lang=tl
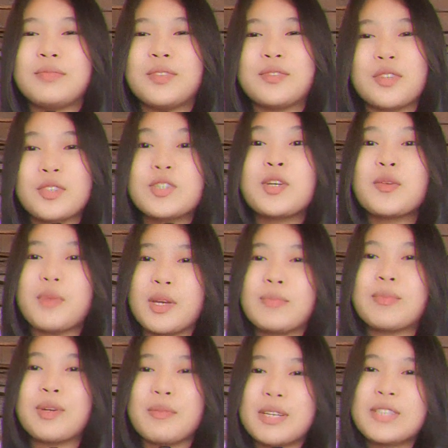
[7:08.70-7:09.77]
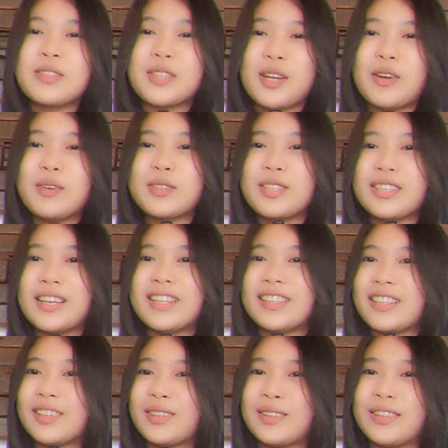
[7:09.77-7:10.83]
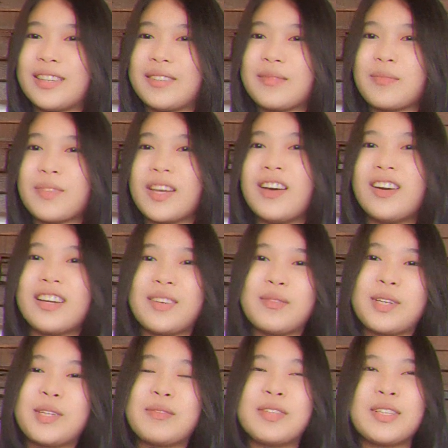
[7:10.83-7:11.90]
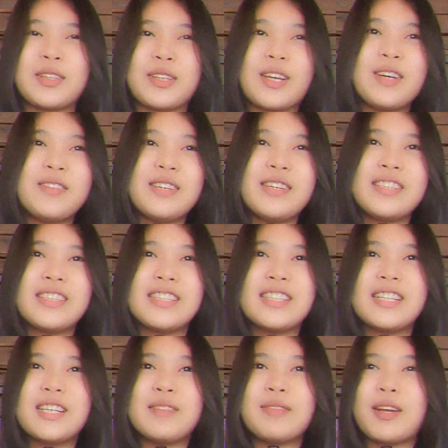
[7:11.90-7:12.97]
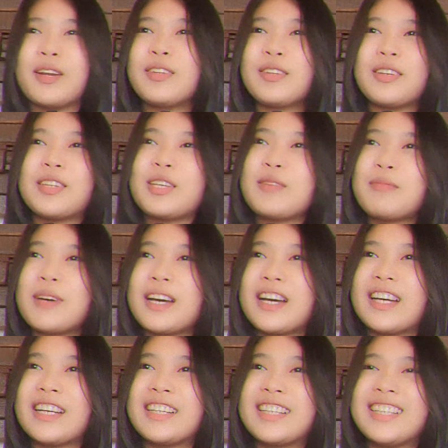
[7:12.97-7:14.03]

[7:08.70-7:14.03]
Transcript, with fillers: for sure, may permission na ako sa tatay ko na, okay, pwede mo na tanggawin. Pero ito, hindi pa.